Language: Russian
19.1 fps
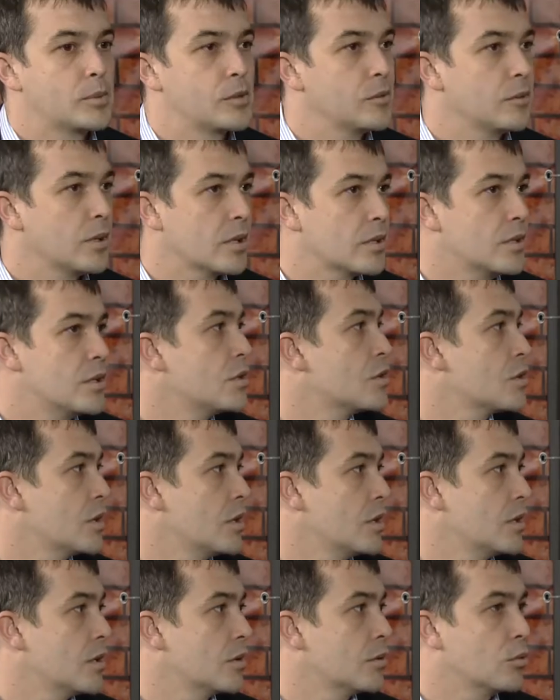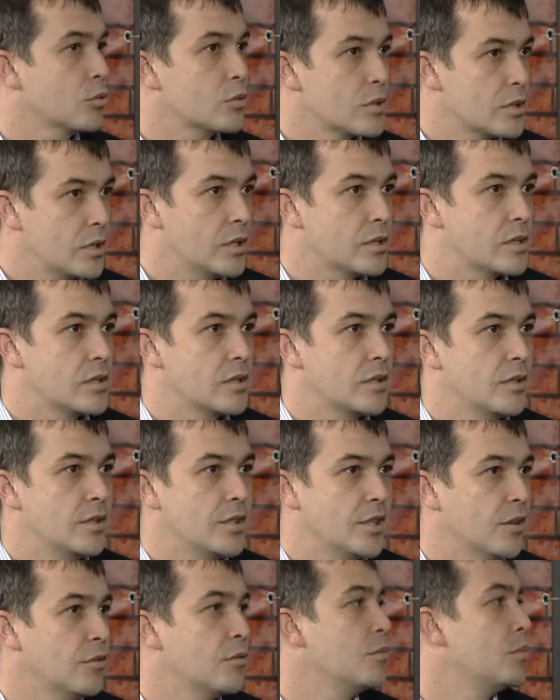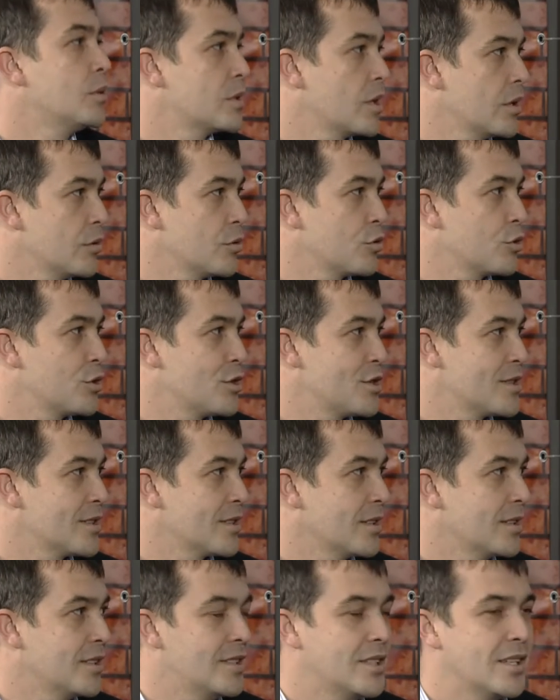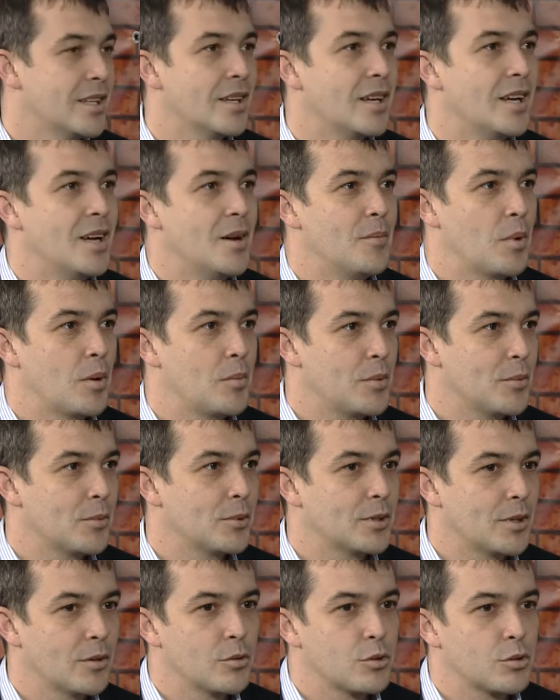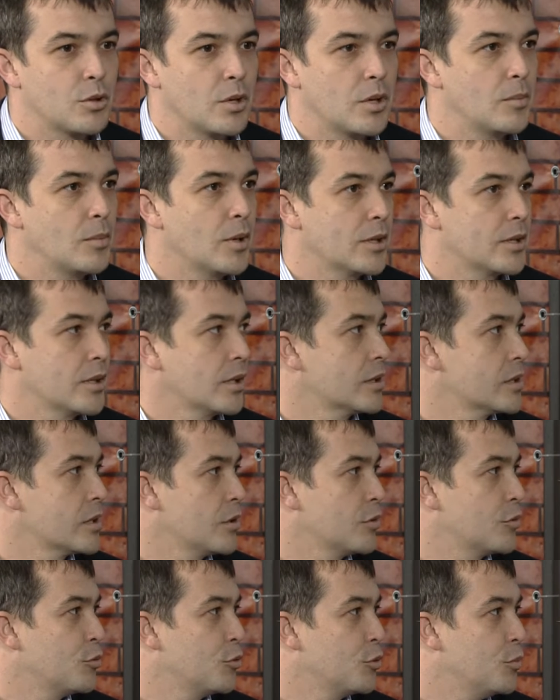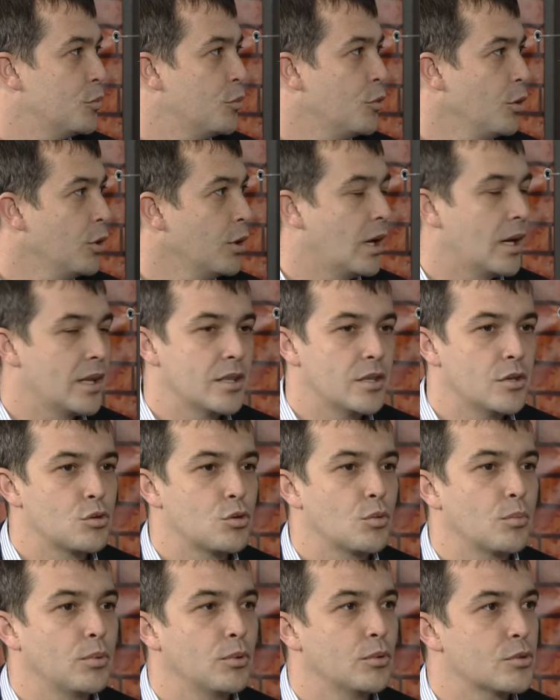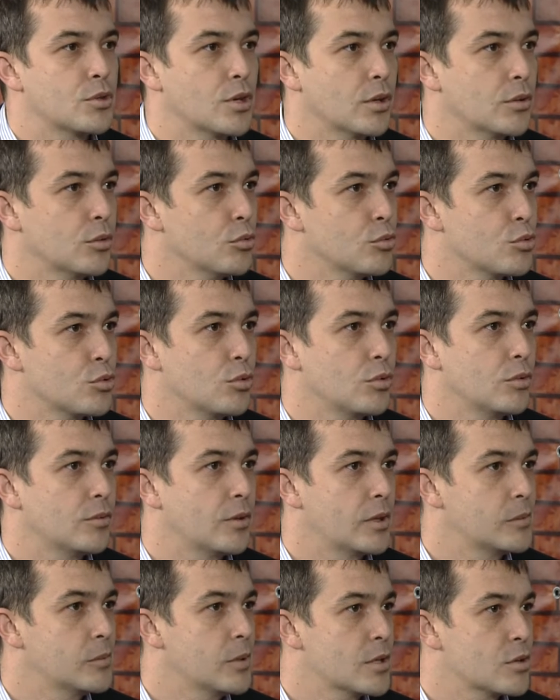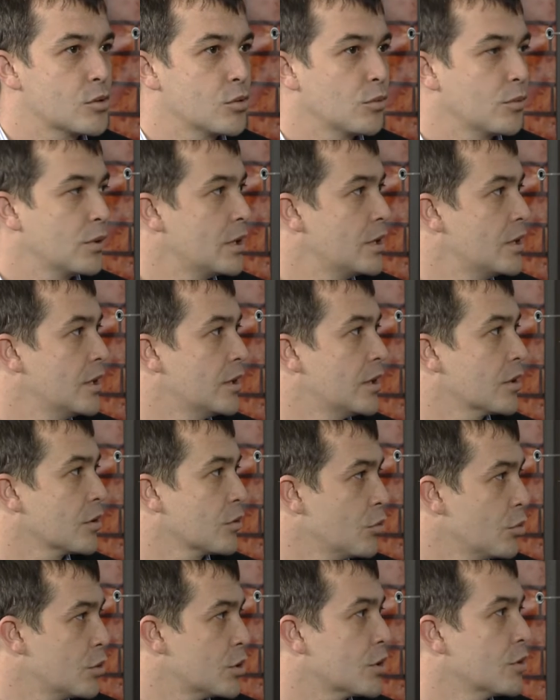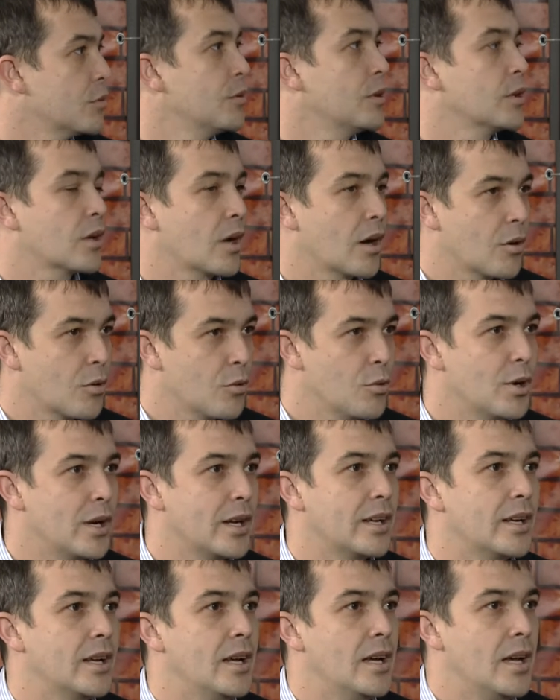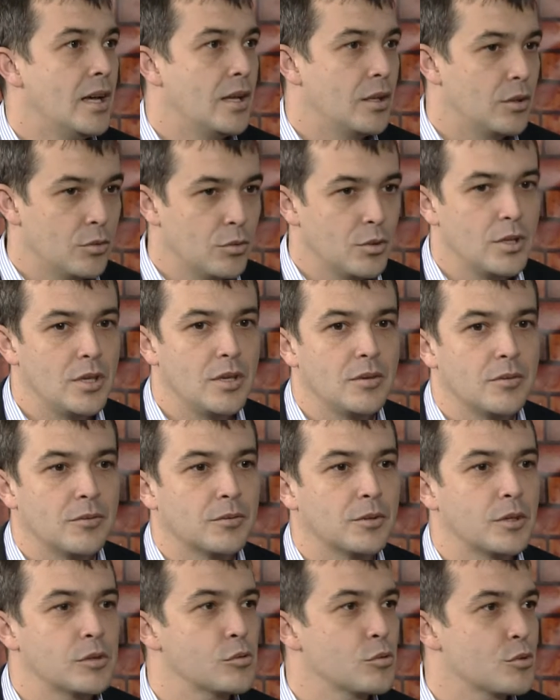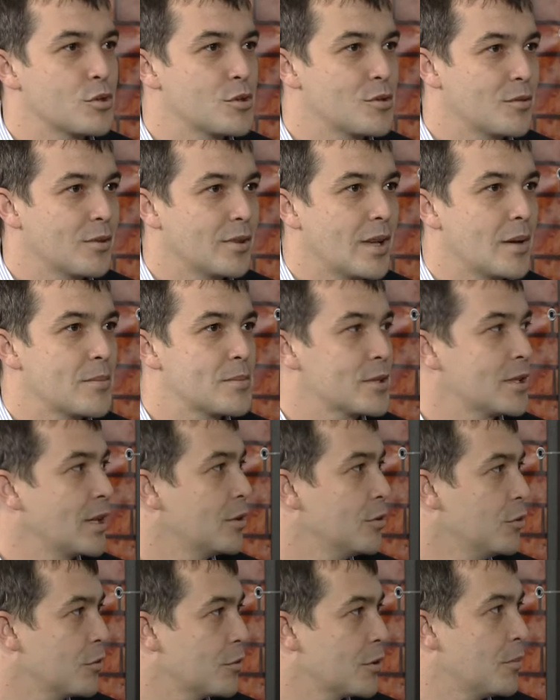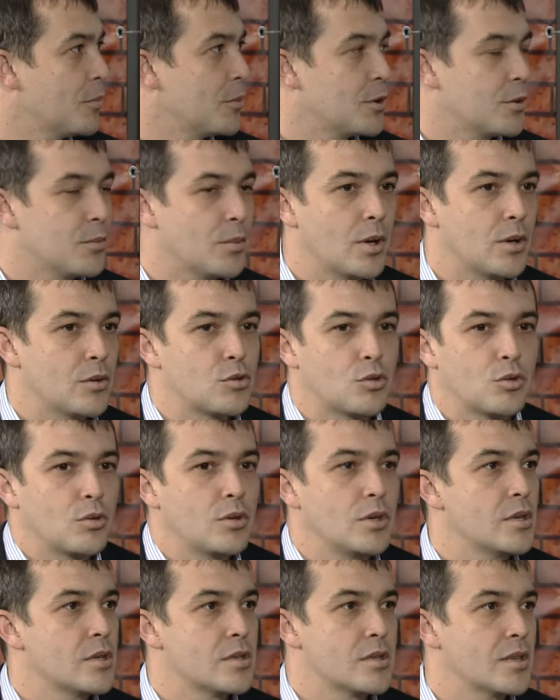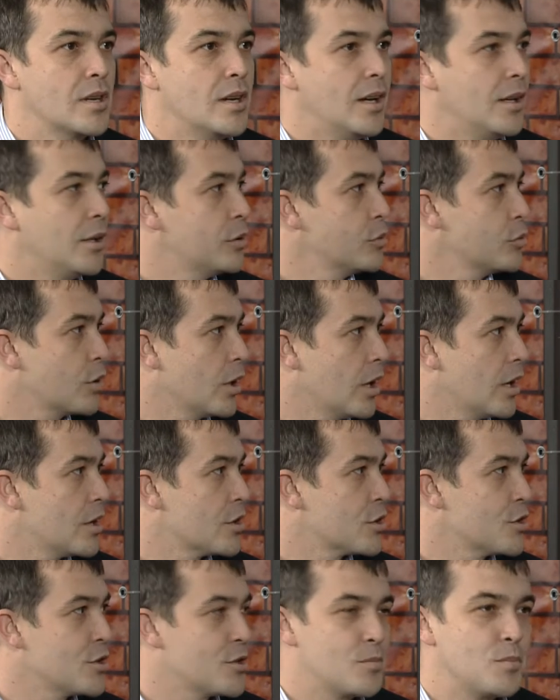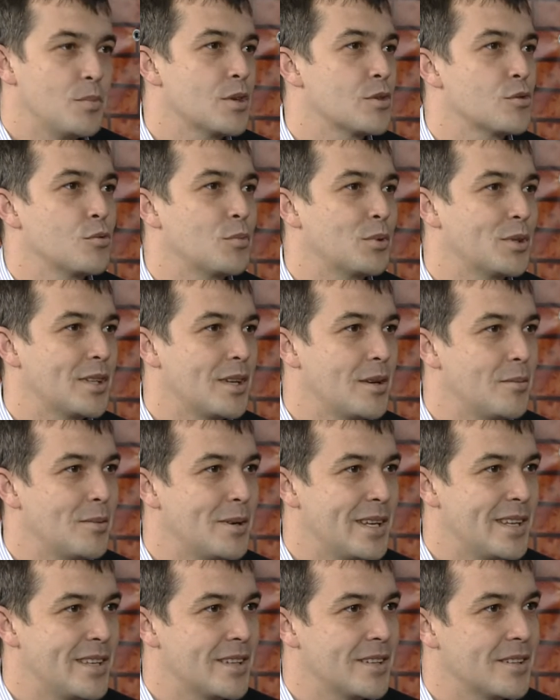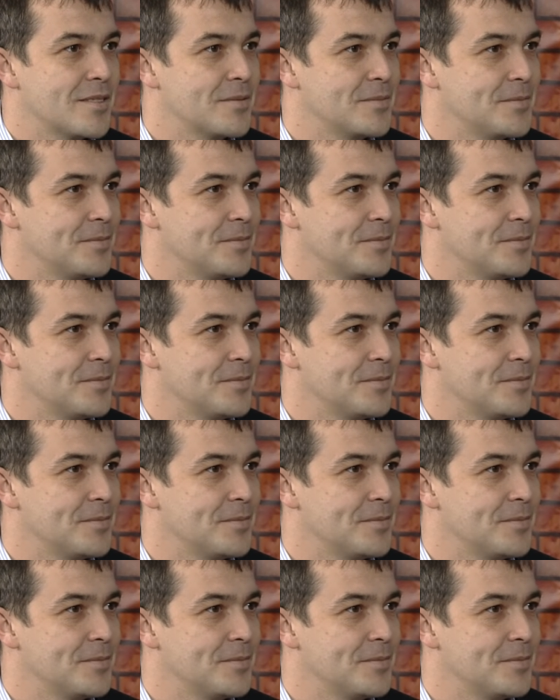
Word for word: профилактические турниры «Я выбираю жизнь», где помимо того, что ребята играют в футбол, они еще получают нужную информацию о еде наркотиков, алкоголя, ну и в дружественной обстановке понимают, что есть другая жизнь без употребления